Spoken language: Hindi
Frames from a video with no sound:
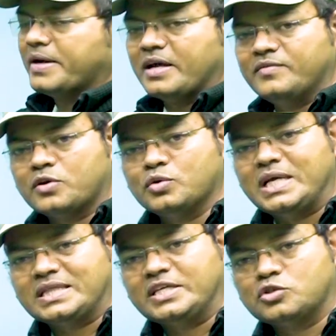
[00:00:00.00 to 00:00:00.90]
में कन्वर्ट हो
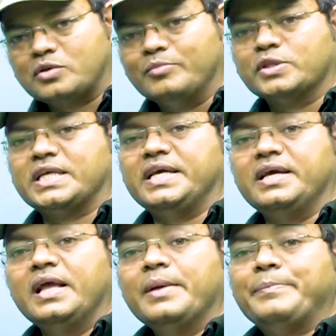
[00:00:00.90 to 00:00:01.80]
जाता है जिसको हम बोलते
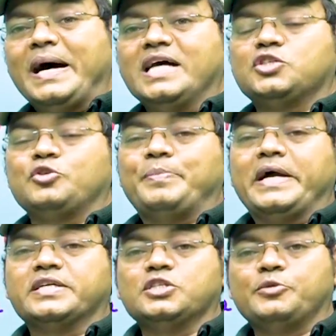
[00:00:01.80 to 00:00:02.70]
हैं पास्ट
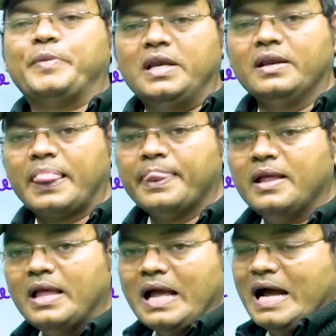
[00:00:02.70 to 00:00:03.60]
पार्टिसिपल
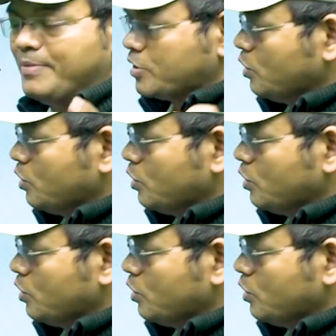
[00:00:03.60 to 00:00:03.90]
अब